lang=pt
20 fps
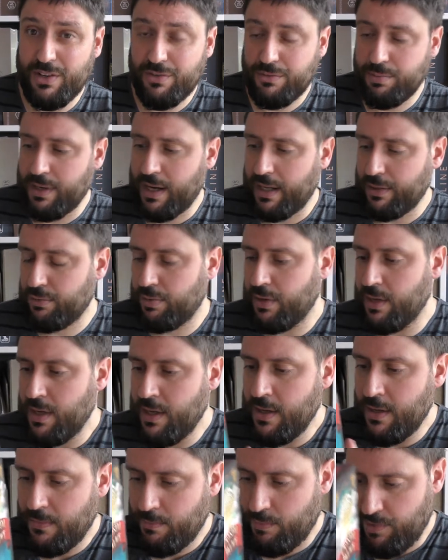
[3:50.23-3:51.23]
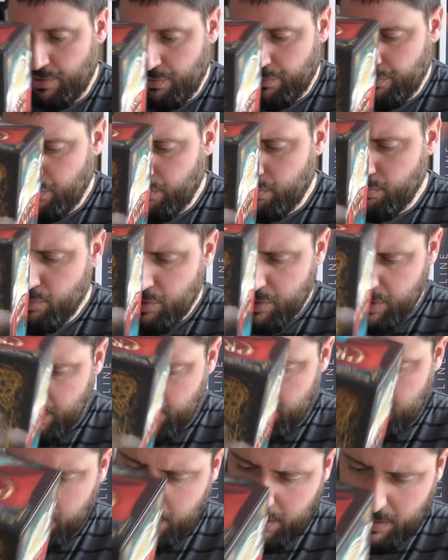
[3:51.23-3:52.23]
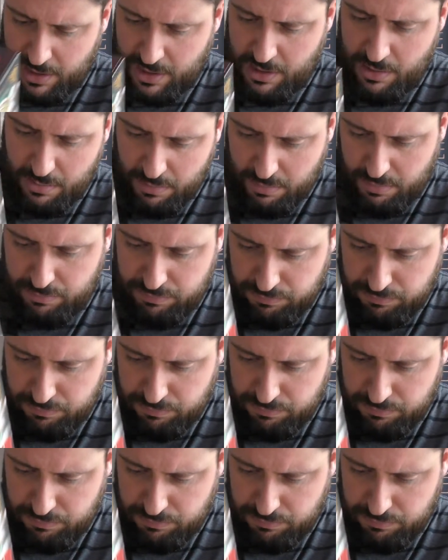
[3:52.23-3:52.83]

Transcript: isto barato, mas é um jogo muito interessante e eu